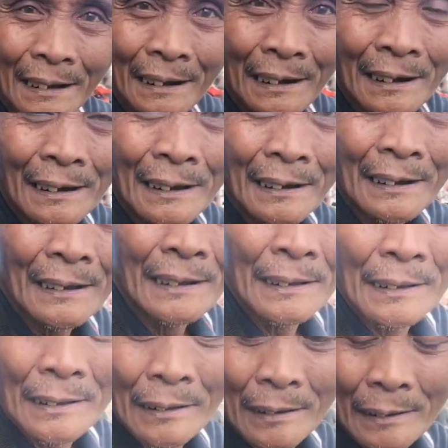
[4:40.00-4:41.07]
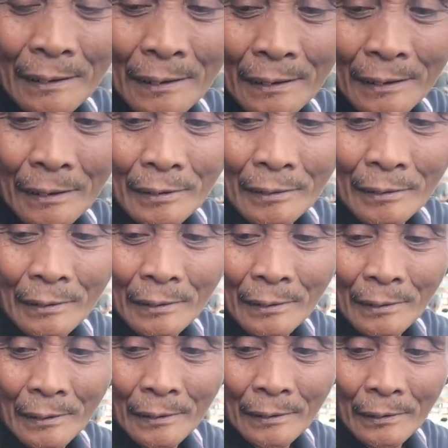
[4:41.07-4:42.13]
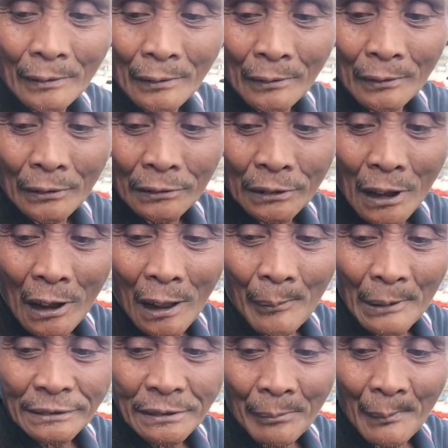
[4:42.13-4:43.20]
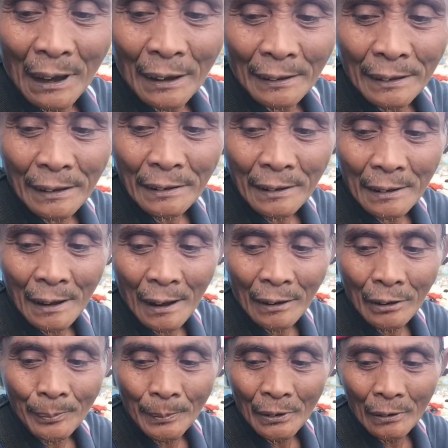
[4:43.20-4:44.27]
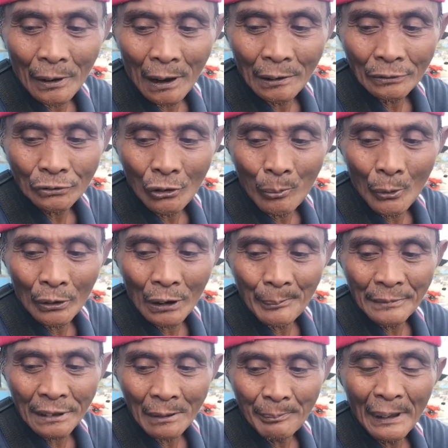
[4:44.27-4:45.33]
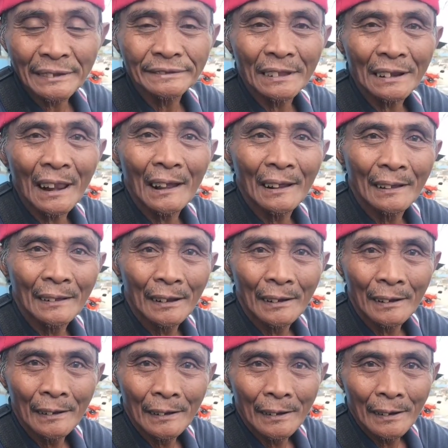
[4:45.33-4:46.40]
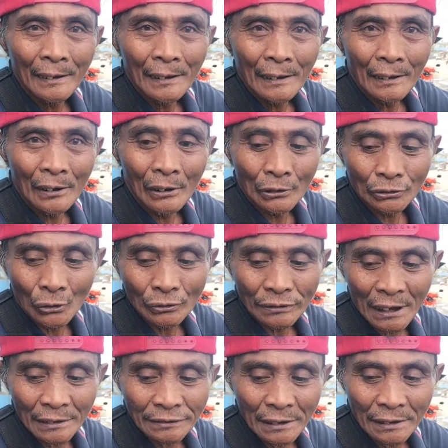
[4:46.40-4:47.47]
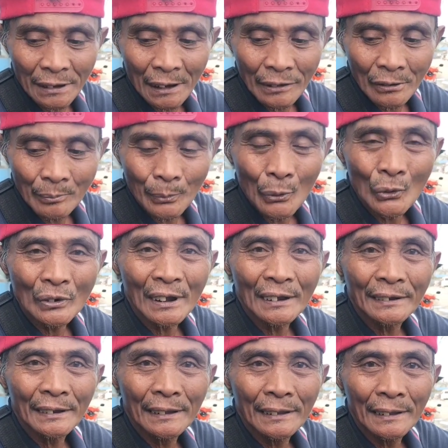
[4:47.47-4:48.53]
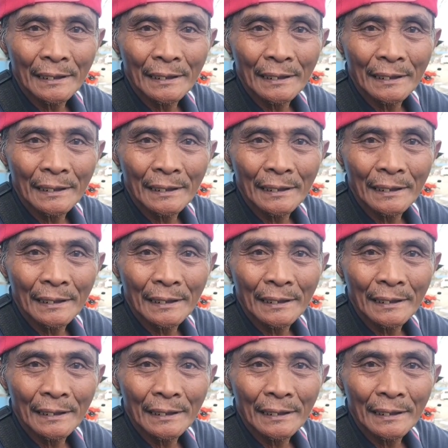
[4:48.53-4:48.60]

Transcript: 250 magkano tubo nyo dito sa batya nyo malaki? Sa batyang malaki? Opo. Ang tubo lang siya 20 lang. 20? 30 na yung punan.